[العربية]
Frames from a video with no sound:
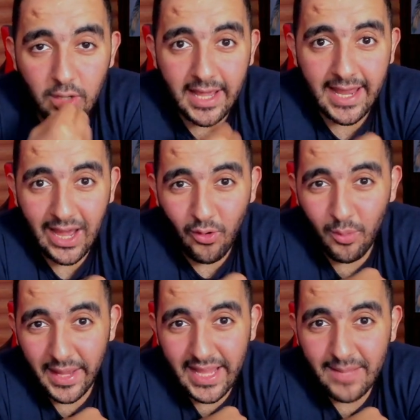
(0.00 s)
لك انا اول
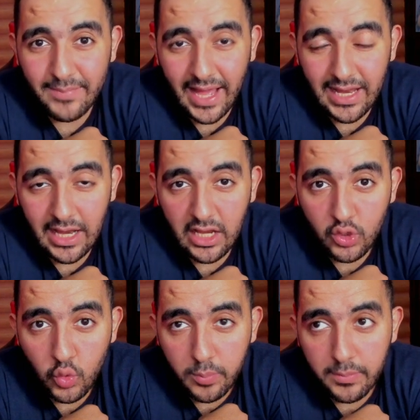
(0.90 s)
ما جيت ابدا على
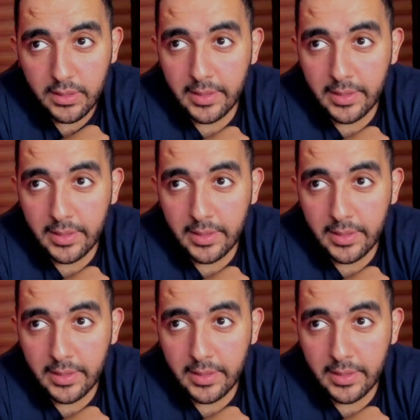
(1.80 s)
اليوتيوب